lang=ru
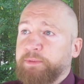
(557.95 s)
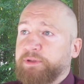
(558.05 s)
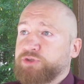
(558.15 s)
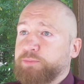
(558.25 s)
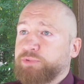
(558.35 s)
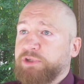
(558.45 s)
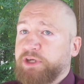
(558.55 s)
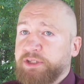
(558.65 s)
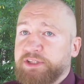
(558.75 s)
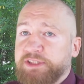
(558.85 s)
потому что после
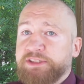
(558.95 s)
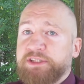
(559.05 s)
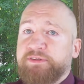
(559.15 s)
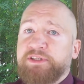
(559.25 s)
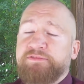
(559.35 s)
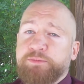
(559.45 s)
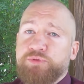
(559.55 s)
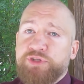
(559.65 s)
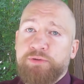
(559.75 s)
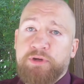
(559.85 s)
рейдерских захватов,
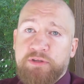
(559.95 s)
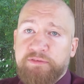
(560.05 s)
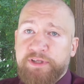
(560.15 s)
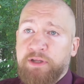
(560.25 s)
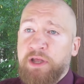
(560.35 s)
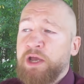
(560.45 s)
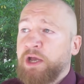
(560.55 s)
возбуждения уголовных дел,